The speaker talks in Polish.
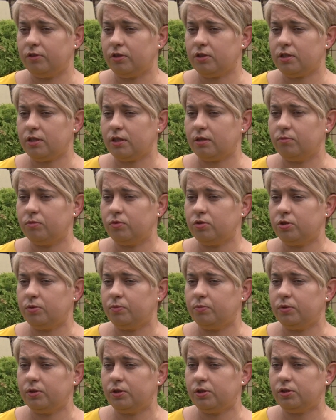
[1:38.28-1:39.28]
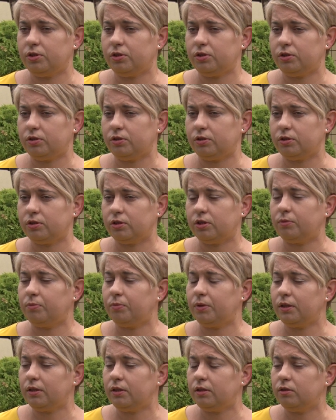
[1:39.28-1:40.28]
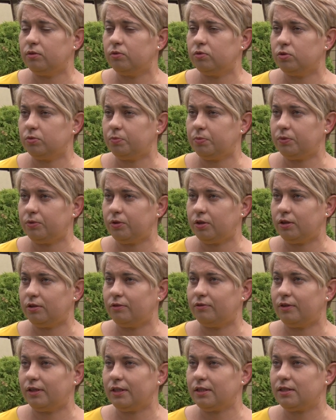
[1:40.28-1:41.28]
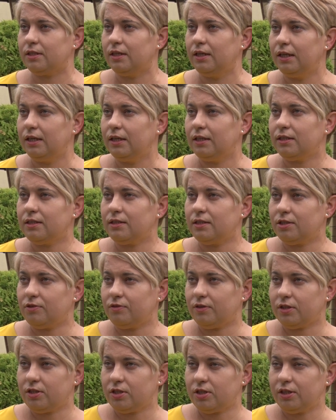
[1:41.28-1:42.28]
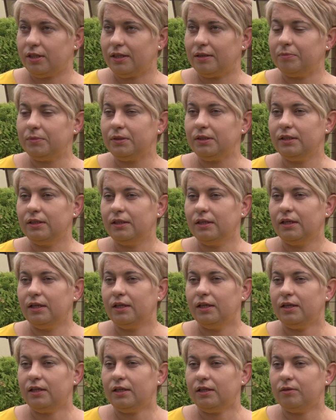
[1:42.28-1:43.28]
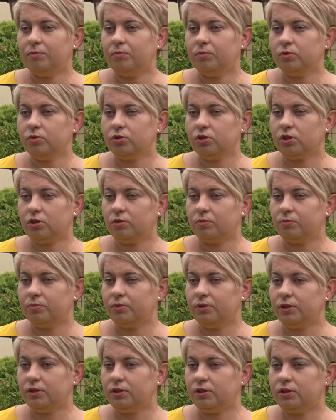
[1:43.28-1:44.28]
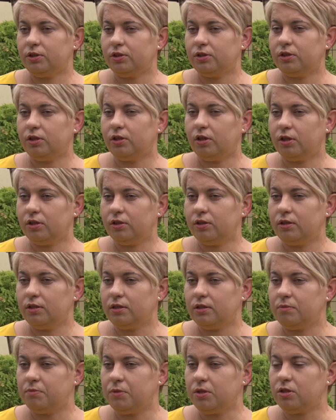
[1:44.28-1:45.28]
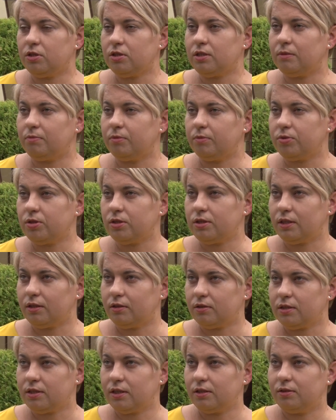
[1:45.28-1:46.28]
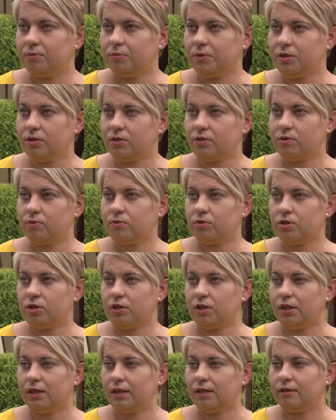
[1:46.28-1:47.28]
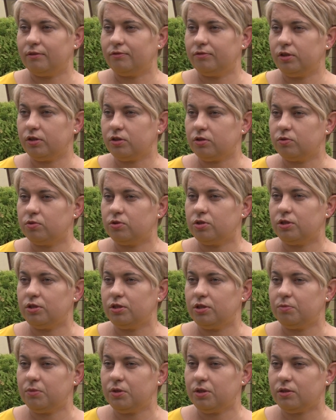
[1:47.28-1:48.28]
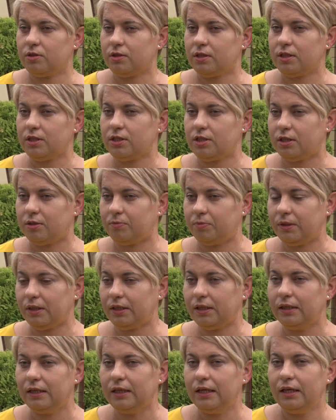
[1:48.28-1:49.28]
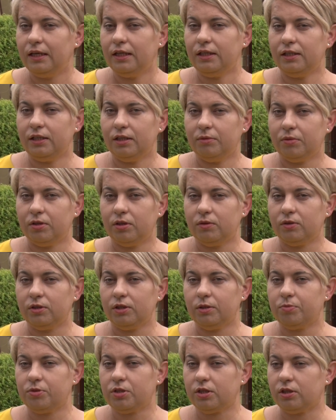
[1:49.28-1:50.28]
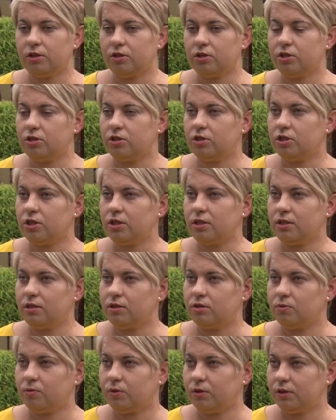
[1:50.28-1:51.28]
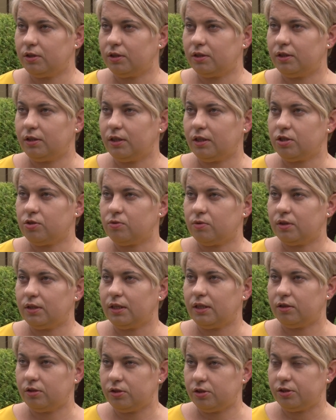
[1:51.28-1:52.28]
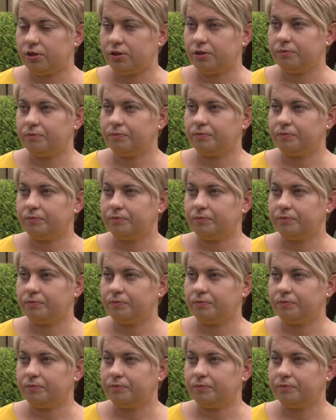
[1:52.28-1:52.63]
Wniosek musi być y, kompletny, uzupełniony wraz z zaświadczeniami. Y, muszą być dochody z miesiąca poprzedzającego miesiąc złożenia wniosku, czyli z miesiąca sierpnia i nie mogą one przekroczyć 600 zł na członka rodziny.